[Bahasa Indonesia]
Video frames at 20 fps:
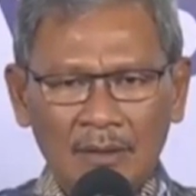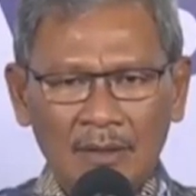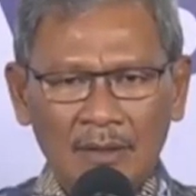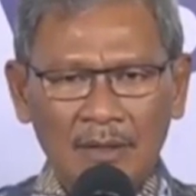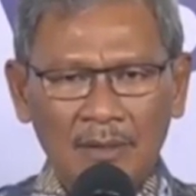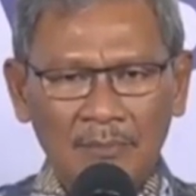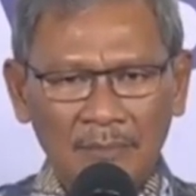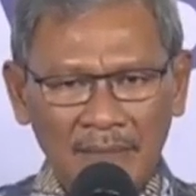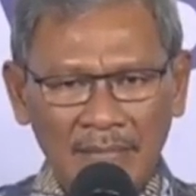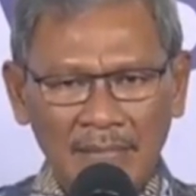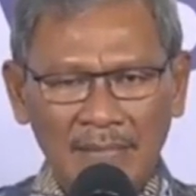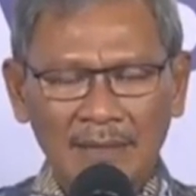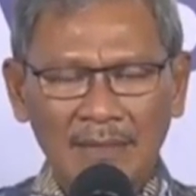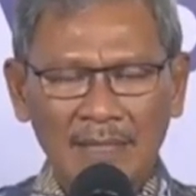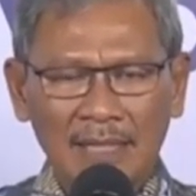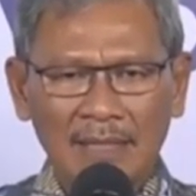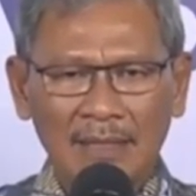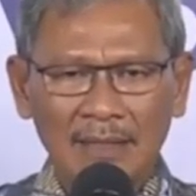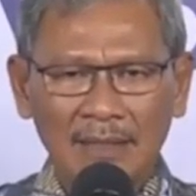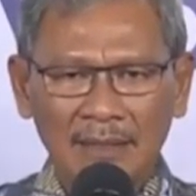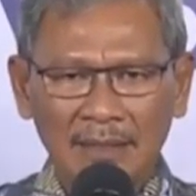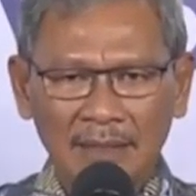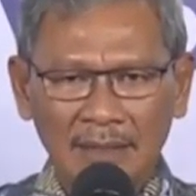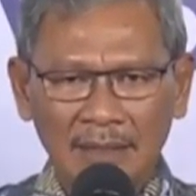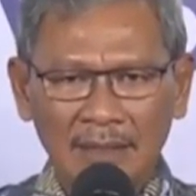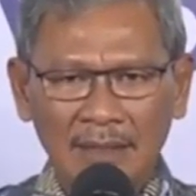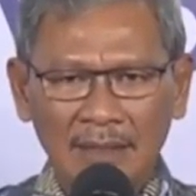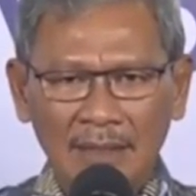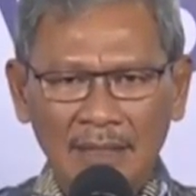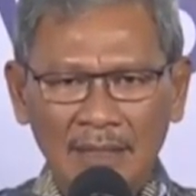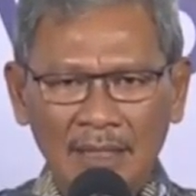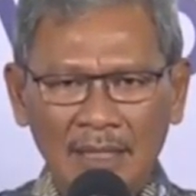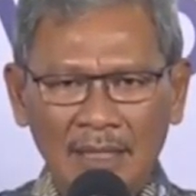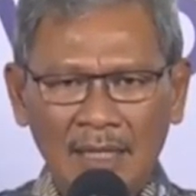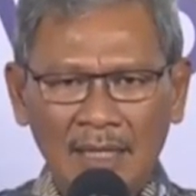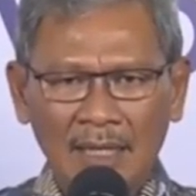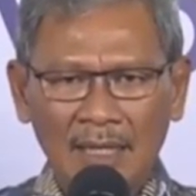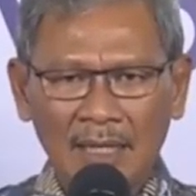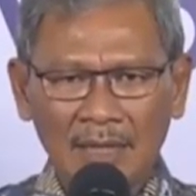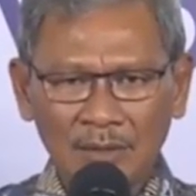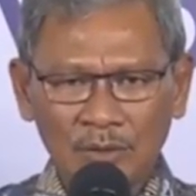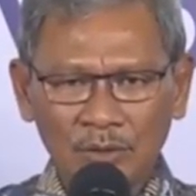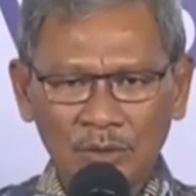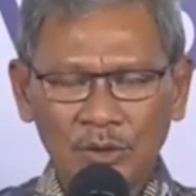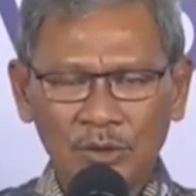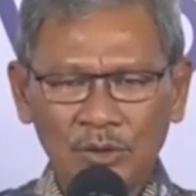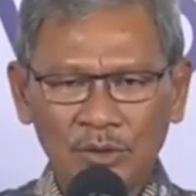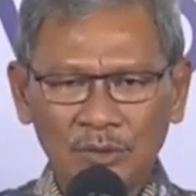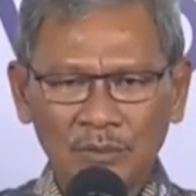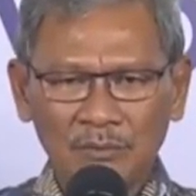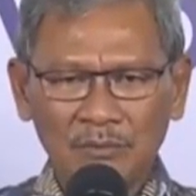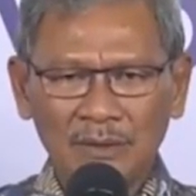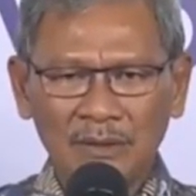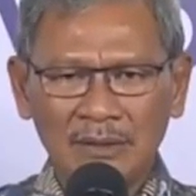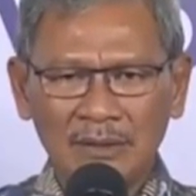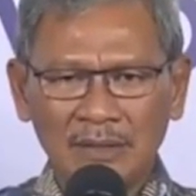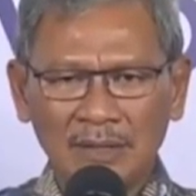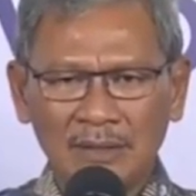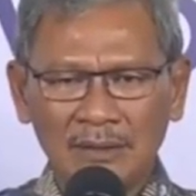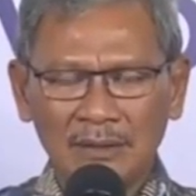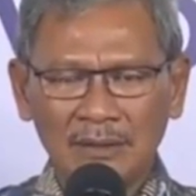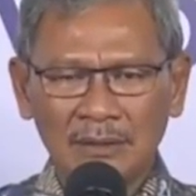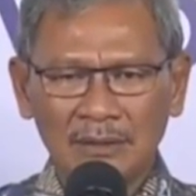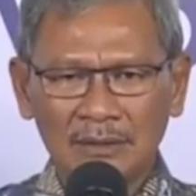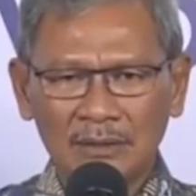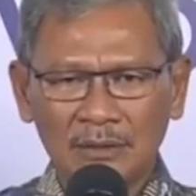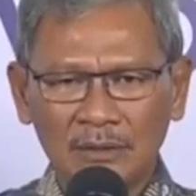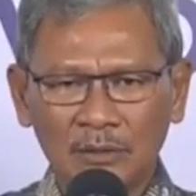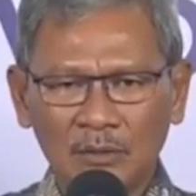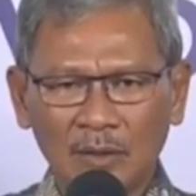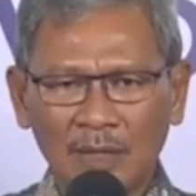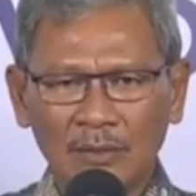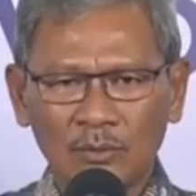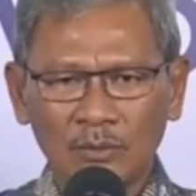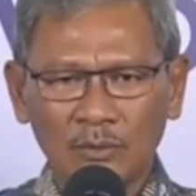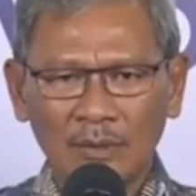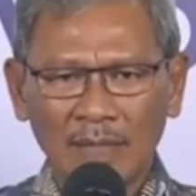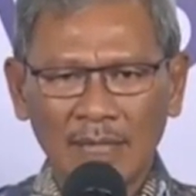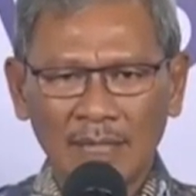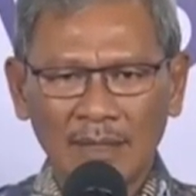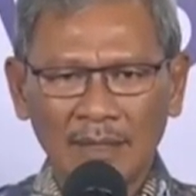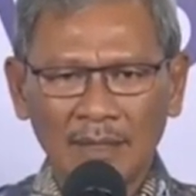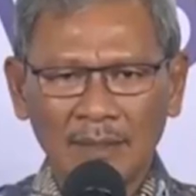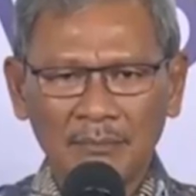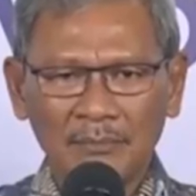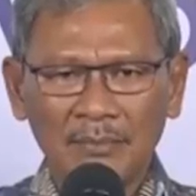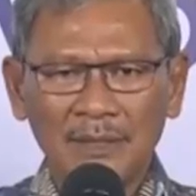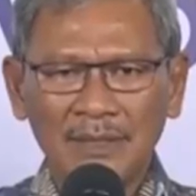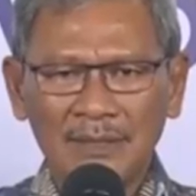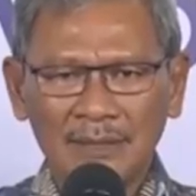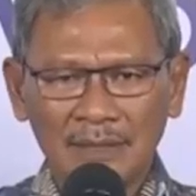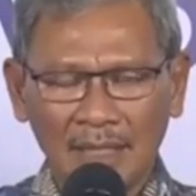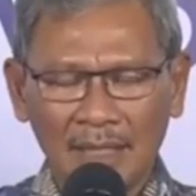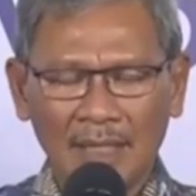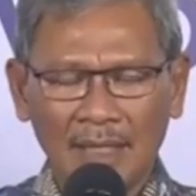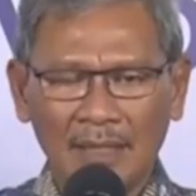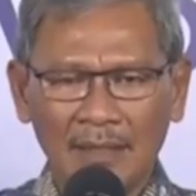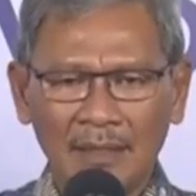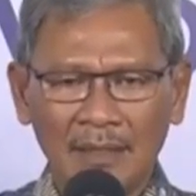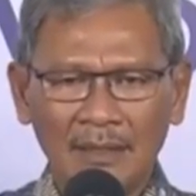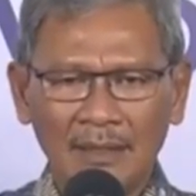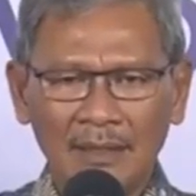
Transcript: Kebiasaan ini harus menjadi sesuatu yang bisa